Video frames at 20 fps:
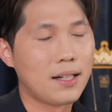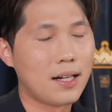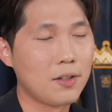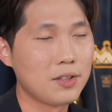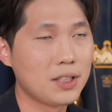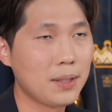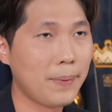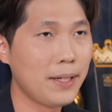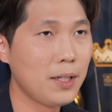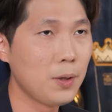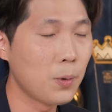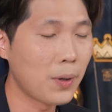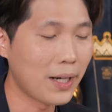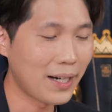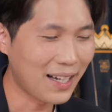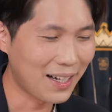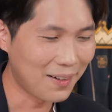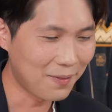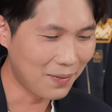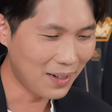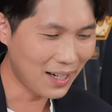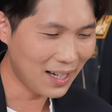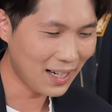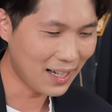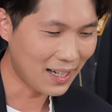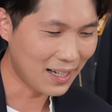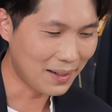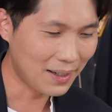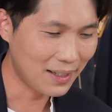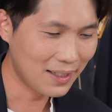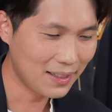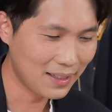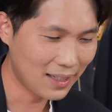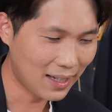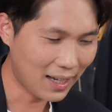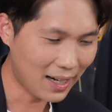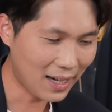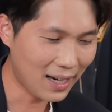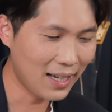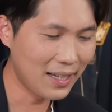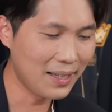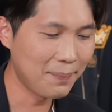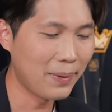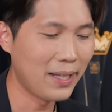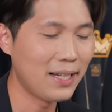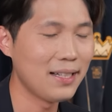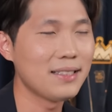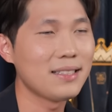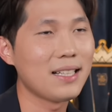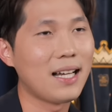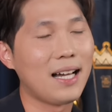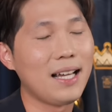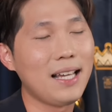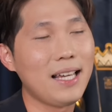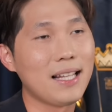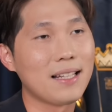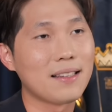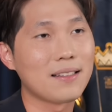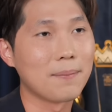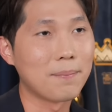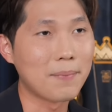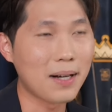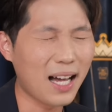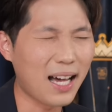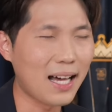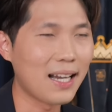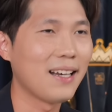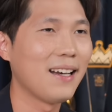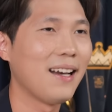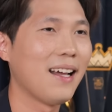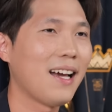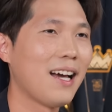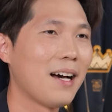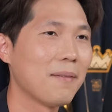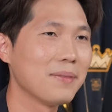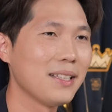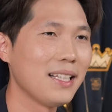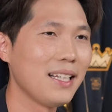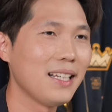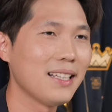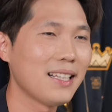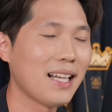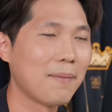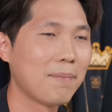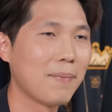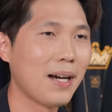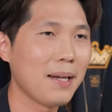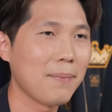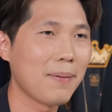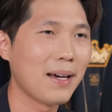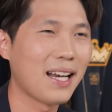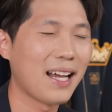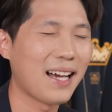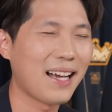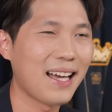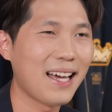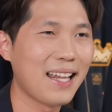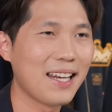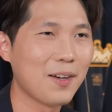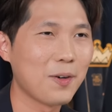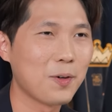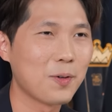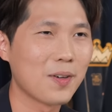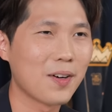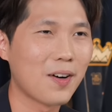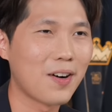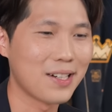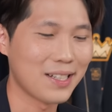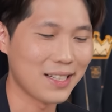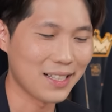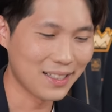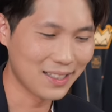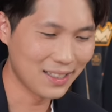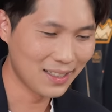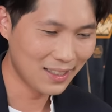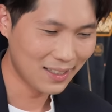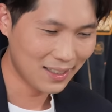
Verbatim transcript: เราจะไปดูกันครับว่าอะไรเป็นสาเหตุสำคัญนะครับที่ทำให้พนักงานในองค์กรเนี่ย